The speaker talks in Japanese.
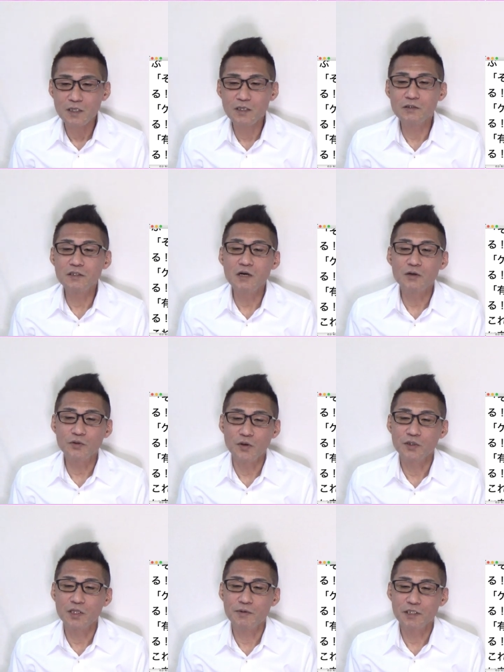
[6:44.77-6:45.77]
こんなこと
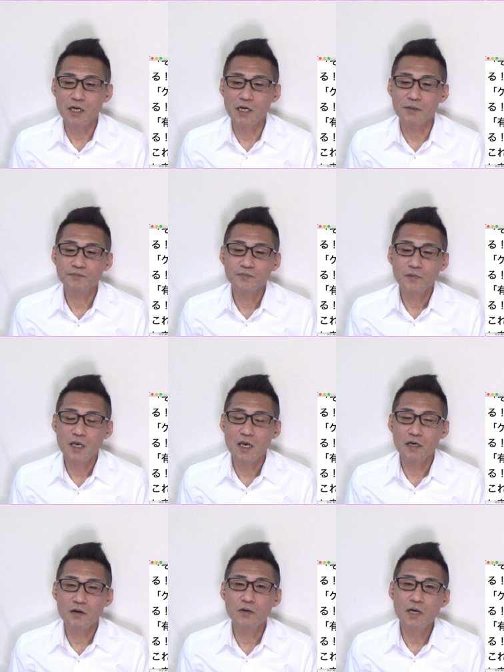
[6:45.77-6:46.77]
言ってましたけれども、
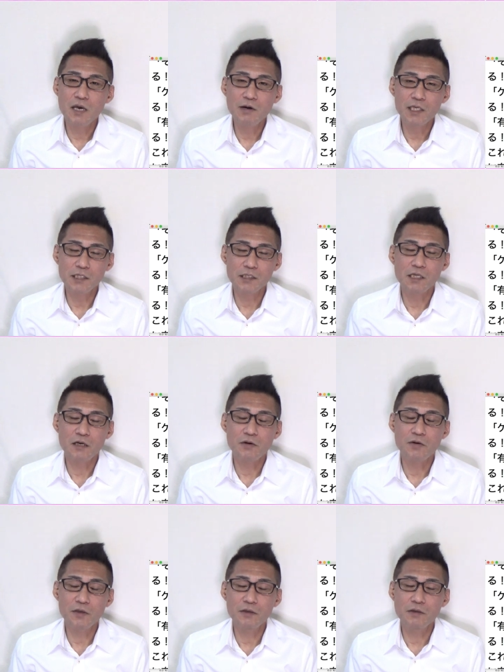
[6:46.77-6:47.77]
えー、これはですね、
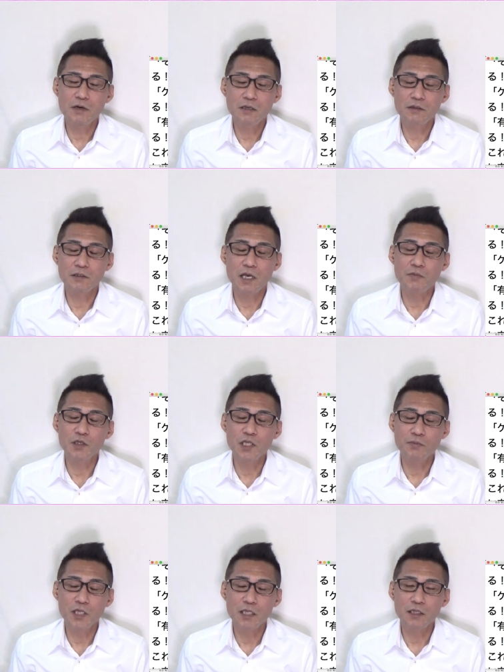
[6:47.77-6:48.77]
こういうあの、
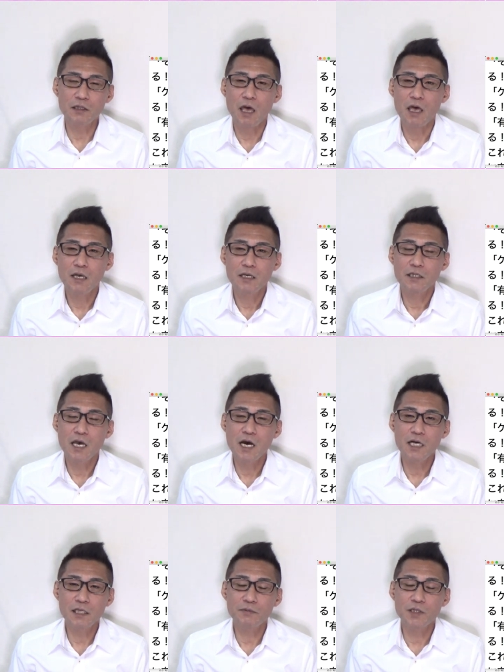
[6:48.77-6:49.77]
デモデモだって、
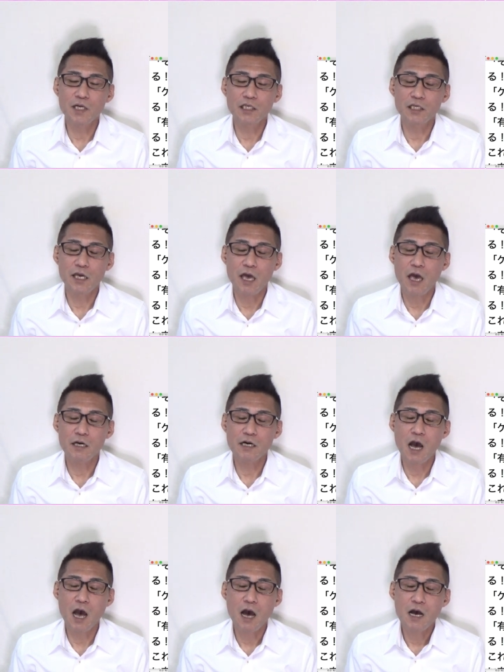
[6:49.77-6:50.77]
ネガティブな人間
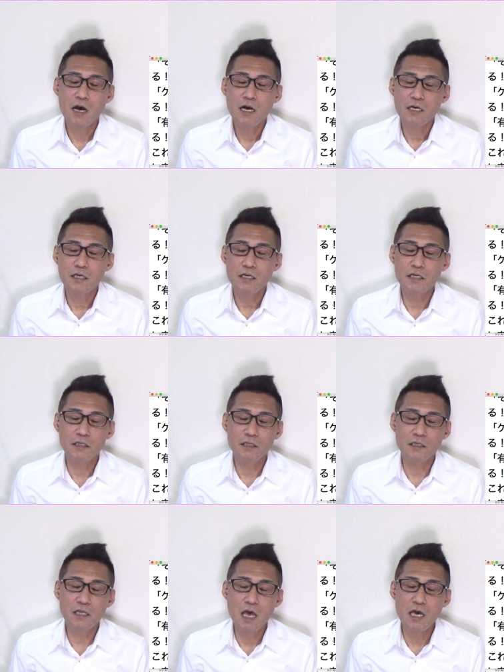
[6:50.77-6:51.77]
が、一
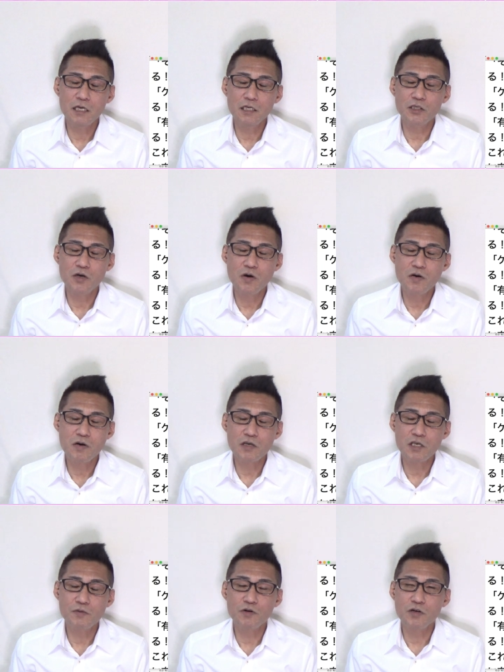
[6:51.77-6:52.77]
定以上の
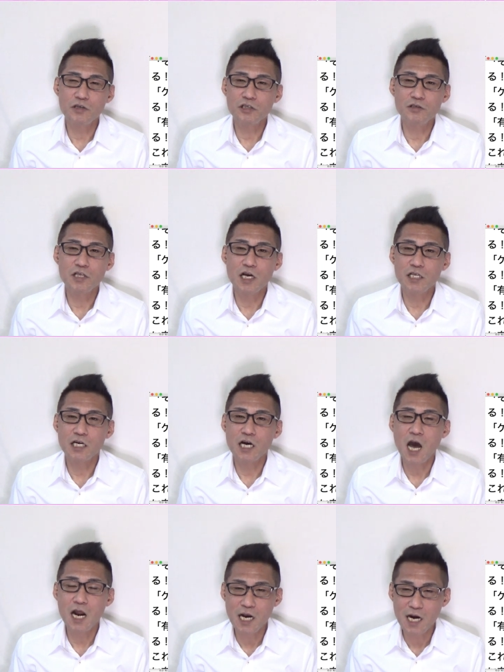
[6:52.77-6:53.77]
規模の集団に
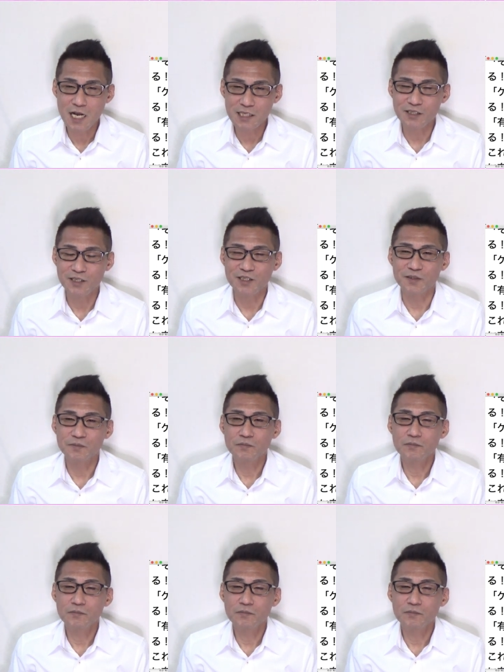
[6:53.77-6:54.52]
必ずいる。